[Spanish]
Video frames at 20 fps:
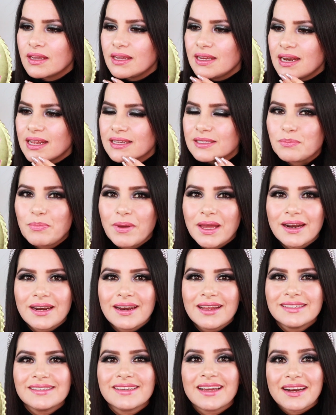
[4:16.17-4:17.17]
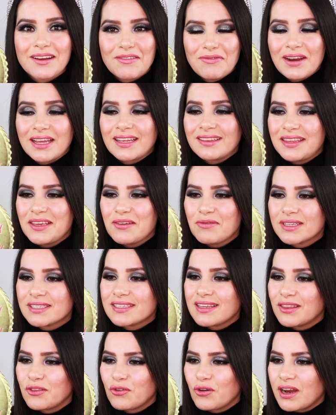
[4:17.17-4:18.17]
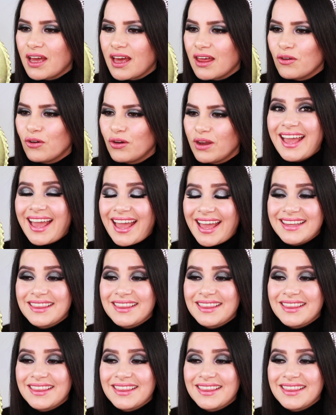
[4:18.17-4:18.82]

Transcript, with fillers: Y las perlas reflectivas en dorado,